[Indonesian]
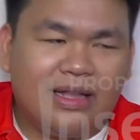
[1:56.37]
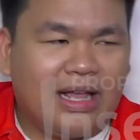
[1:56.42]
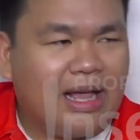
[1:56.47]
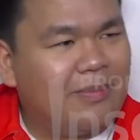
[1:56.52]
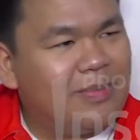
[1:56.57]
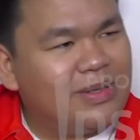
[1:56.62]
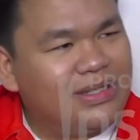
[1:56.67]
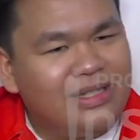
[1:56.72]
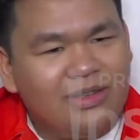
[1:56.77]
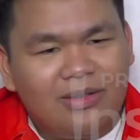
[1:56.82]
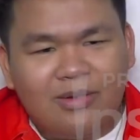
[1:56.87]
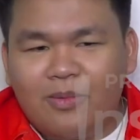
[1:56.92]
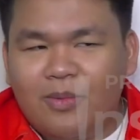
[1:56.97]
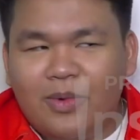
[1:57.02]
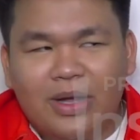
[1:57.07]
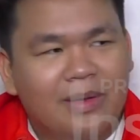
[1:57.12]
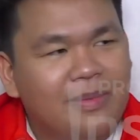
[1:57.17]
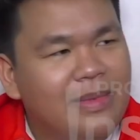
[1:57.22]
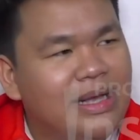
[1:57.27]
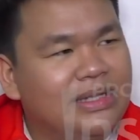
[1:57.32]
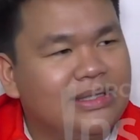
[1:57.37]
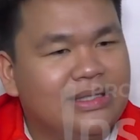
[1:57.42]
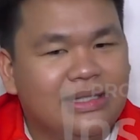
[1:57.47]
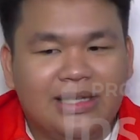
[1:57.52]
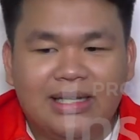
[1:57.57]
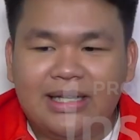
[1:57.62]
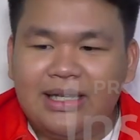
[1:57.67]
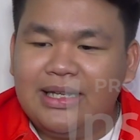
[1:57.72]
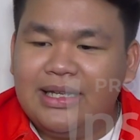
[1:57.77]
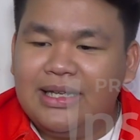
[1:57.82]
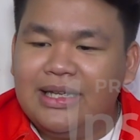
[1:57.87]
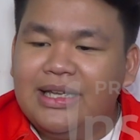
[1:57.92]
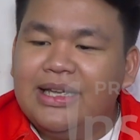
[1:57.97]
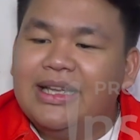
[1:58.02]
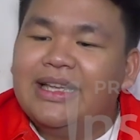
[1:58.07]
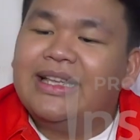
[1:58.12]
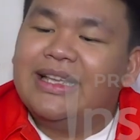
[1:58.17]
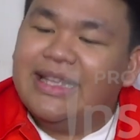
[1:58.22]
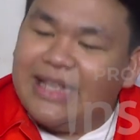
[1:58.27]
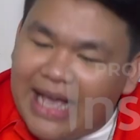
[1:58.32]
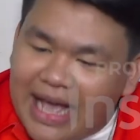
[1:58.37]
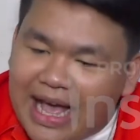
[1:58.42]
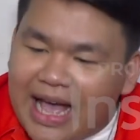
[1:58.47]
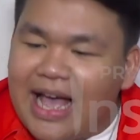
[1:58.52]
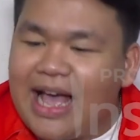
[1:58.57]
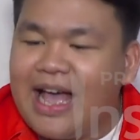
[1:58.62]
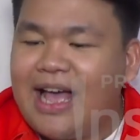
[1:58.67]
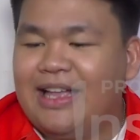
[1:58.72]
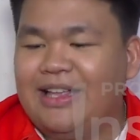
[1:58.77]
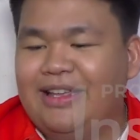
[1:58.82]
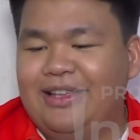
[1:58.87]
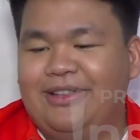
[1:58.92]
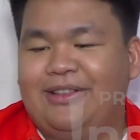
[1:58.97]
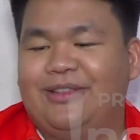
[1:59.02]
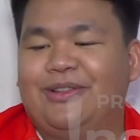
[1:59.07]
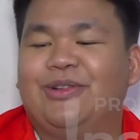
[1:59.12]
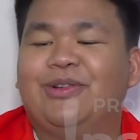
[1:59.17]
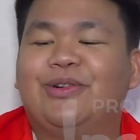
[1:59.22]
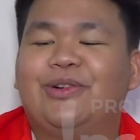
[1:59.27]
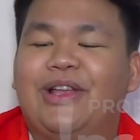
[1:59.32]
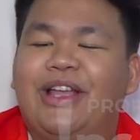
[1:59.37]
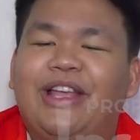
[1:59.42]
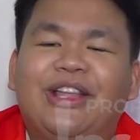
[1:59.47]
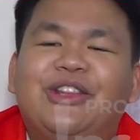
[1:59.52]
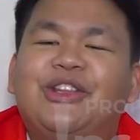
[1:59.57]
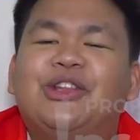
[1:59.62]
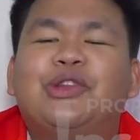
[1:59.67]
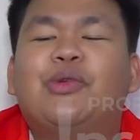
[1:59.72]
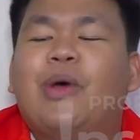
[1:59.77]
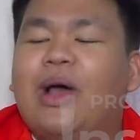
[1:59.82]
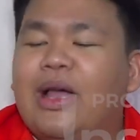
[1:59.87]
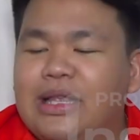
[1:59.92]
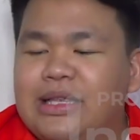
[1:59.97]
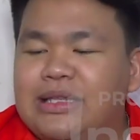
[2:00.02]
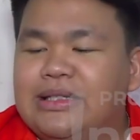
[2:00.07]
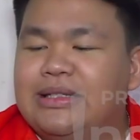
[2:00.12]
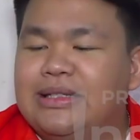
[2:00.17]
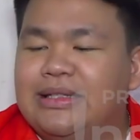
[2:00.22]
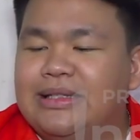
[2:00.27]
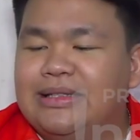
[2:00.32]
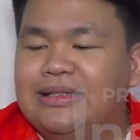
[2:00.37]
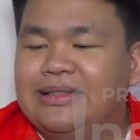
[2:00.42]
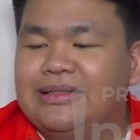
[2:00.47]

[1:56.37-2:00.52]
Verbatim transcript: apa sih ngomongnya bahasanya iya gitu ya gitu gitu aja sih